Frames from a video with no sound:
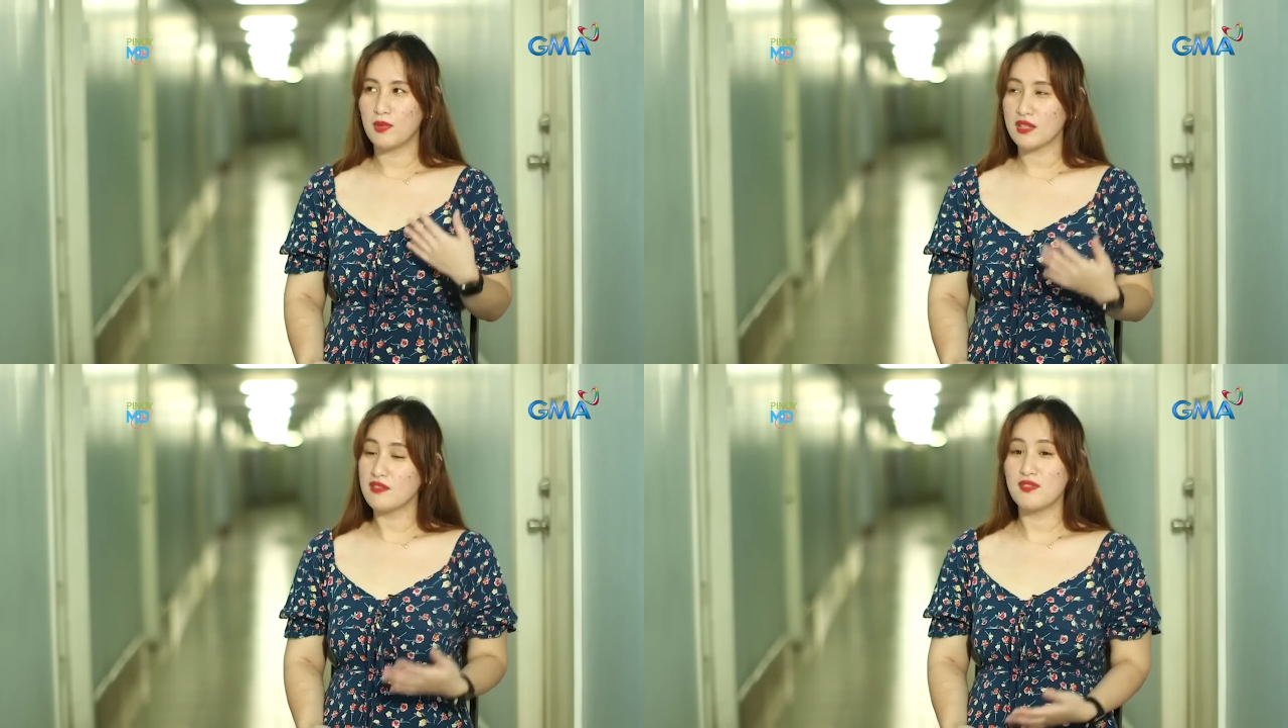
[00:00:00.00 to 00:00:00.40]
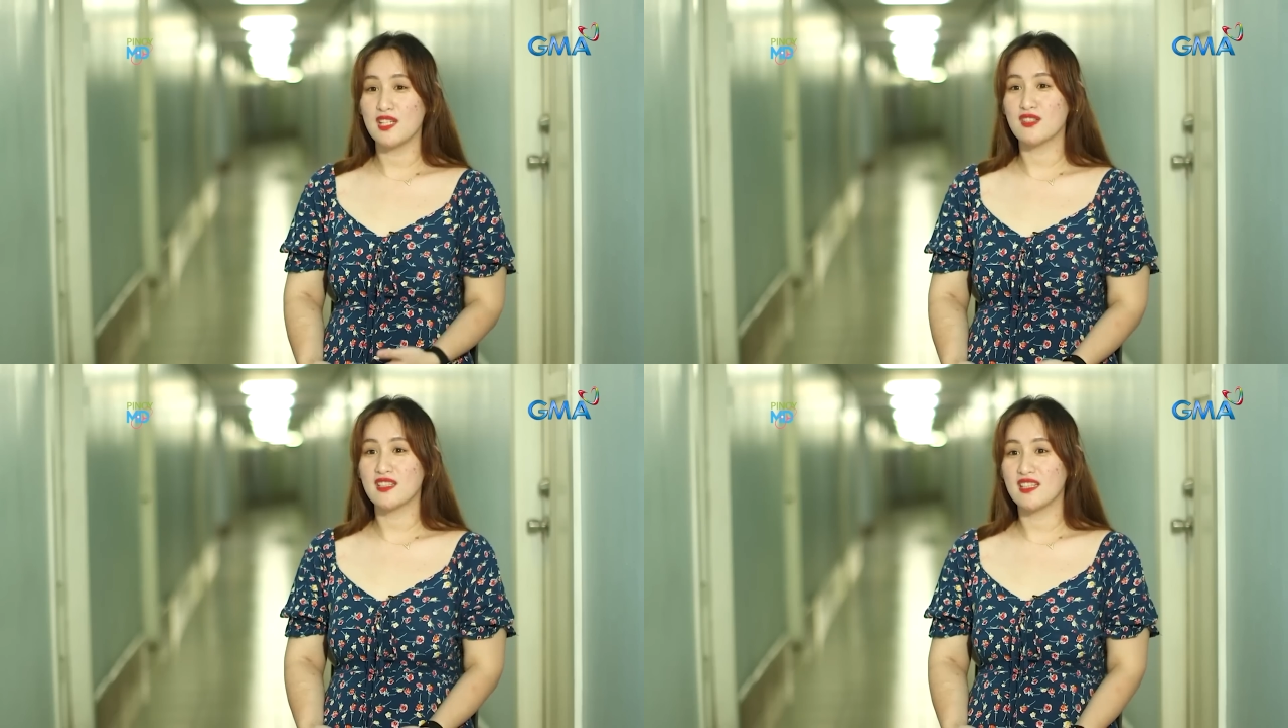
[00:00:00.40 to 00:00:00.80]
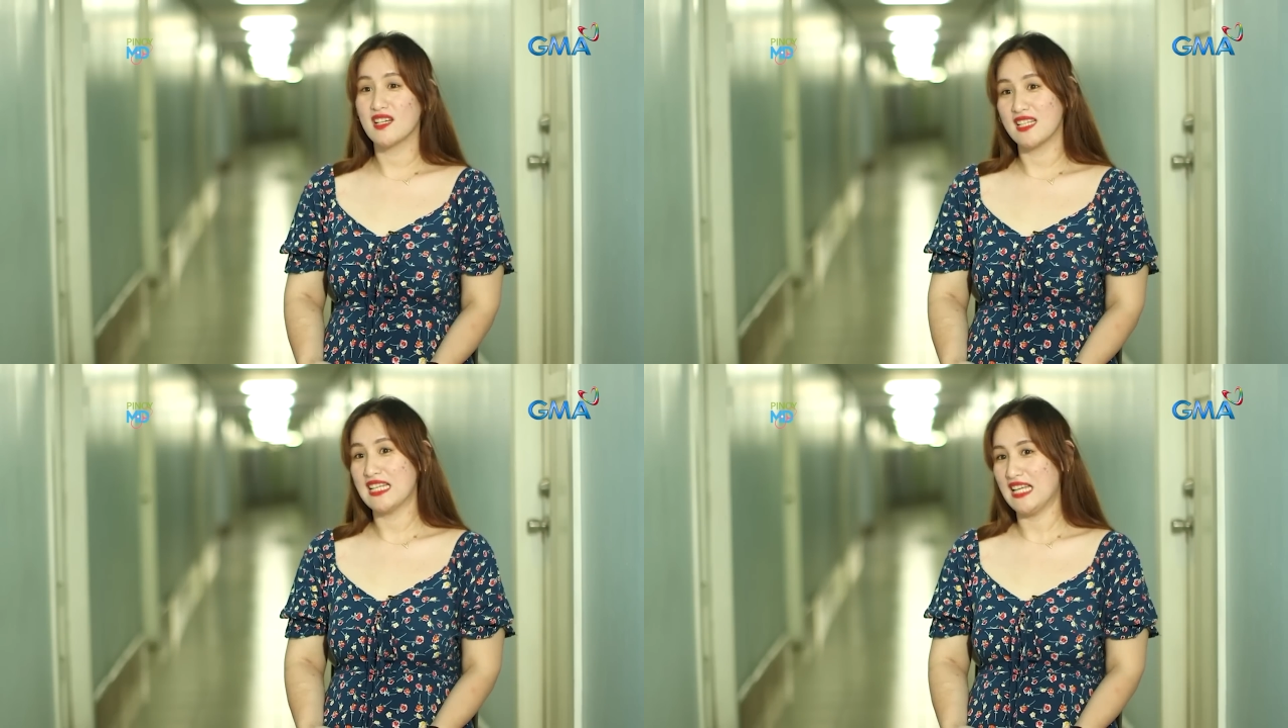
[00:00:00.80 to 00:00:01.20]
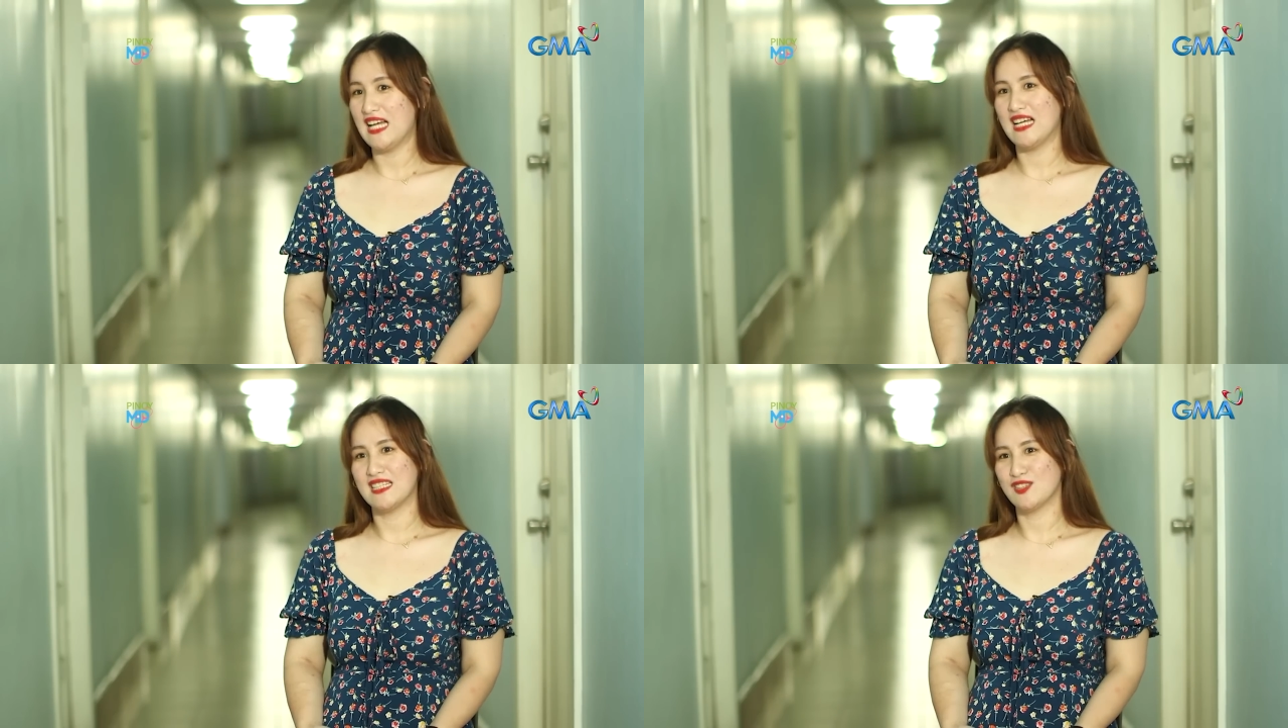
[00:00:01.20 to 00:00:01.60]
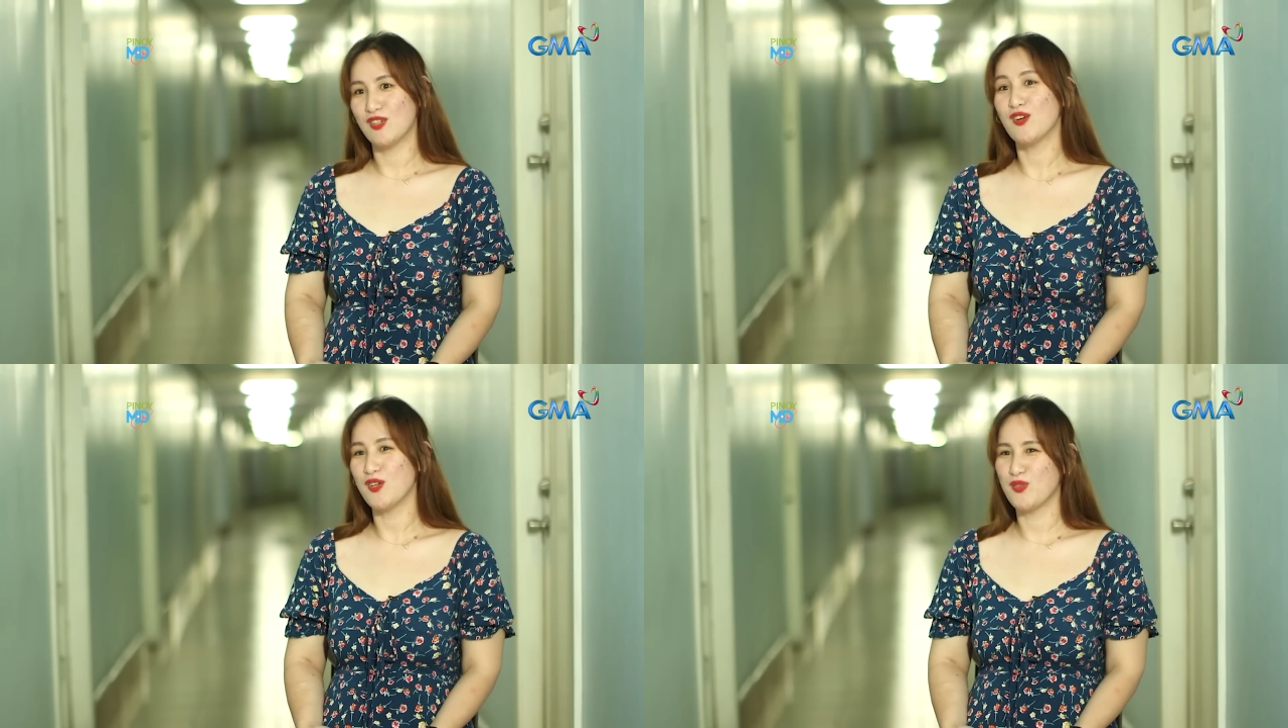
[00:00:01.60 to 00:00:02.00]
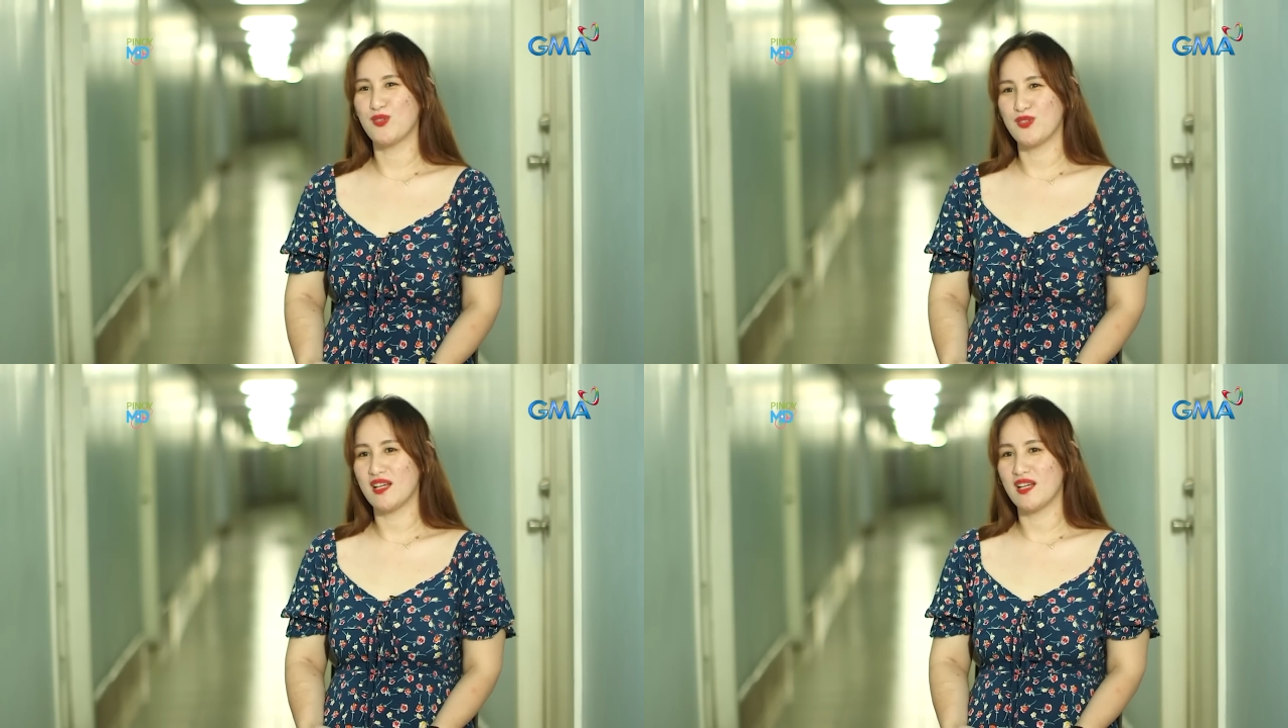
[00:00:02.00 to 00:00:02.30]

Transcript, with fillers: motivational ka nila. So, ayun,